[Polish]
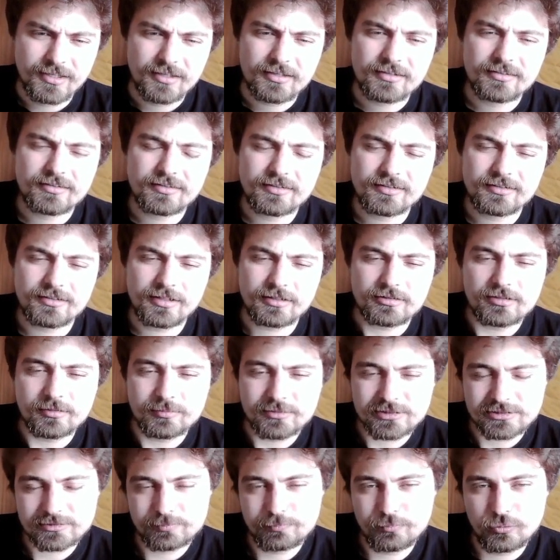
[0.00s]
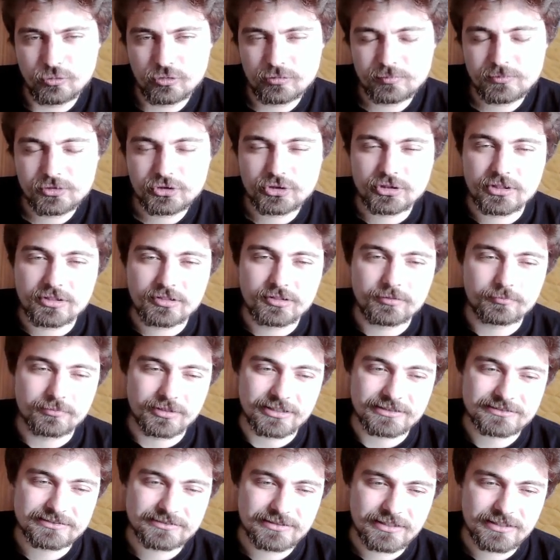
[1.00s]
E, natomiast burmistrz tego
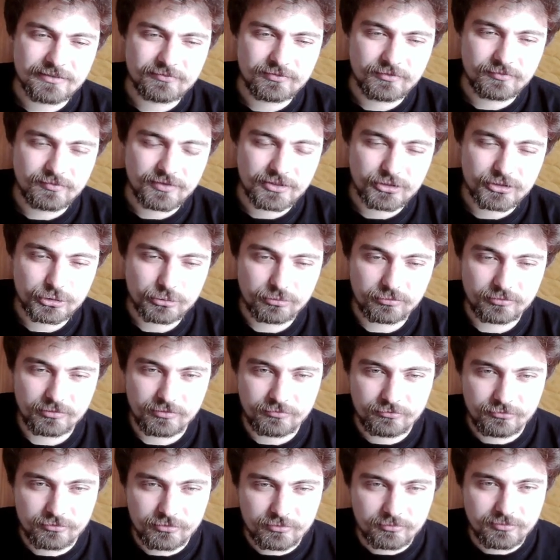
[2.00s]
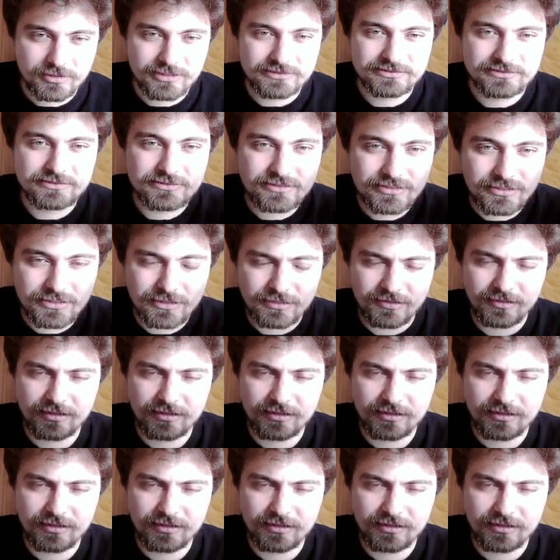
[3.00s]
miasta wywiesił informacje